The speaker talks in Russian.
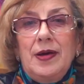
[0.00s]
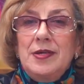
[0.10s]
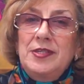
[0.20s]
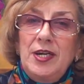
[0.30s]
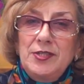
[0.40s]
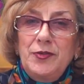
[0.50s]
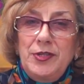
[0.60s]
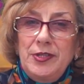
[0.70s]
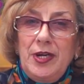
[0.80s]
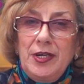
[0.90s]

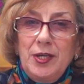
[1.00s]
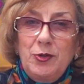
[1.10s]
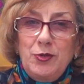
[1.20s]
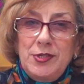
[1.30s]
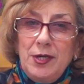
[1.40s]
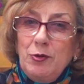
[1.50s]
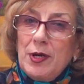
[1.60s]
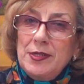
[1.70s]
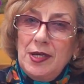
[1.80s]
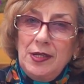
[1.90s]
Здравствуйте, дорогие друзья,
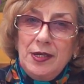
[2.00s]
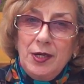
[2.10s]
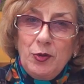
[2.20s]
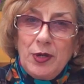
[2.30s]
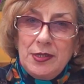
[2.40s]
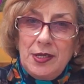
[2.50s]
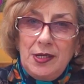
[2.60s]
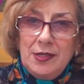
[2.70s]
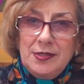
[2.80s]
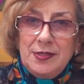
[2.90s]
рукодельники и
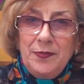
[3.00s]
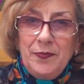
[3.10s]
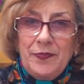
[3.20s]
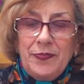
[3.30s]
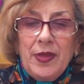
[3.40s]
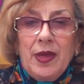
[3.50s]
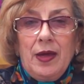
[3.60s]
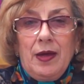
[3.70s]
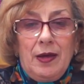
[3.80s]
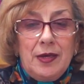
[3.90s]
рукодельницы.
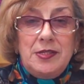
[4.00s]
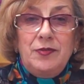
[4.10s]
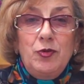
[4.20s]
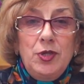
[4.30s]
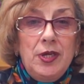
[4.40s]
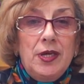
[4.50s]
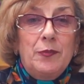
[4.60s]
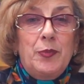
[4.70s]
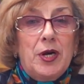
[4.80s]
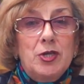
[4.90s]
Сегодня я
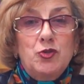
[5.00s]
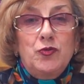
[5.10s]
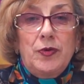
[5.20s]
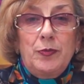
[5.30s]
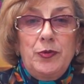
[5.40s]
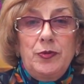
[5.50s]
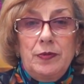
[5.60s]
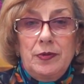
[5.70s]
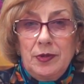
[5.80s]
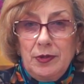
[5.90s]
покажу вам
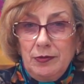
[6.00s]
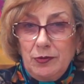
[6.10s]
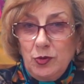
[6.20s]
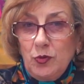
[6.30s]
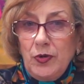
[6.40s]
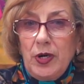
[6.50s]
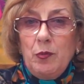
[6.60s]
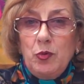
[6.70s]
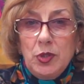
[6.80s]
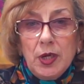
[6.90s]
э, новые
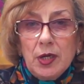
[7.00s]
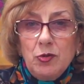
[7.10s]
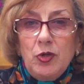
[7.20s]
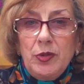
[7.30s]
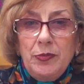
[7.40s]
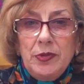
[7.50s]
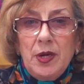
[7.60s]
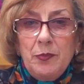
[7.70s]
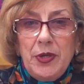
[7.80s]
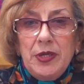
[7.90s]
работы, которые
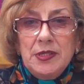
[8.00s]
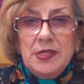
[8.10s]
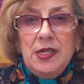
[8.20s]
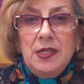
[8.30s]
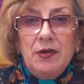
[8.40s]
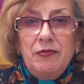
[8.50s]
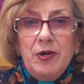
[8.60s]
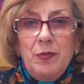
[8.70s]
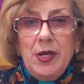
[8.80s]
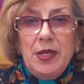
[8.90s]
нам принесли на
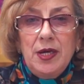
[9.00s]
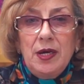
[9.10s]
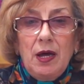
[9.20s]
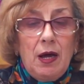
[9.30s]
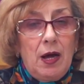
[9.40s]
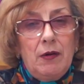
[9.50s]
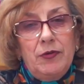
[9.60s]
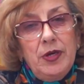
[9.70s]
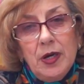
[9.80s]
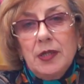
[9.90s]
оформление, а
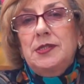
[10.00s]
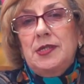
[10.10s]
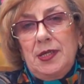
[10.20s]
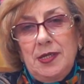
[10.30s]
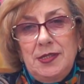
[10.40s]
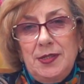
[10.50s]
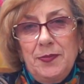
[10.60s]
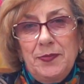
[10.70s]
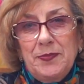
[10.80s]
вы их оцените.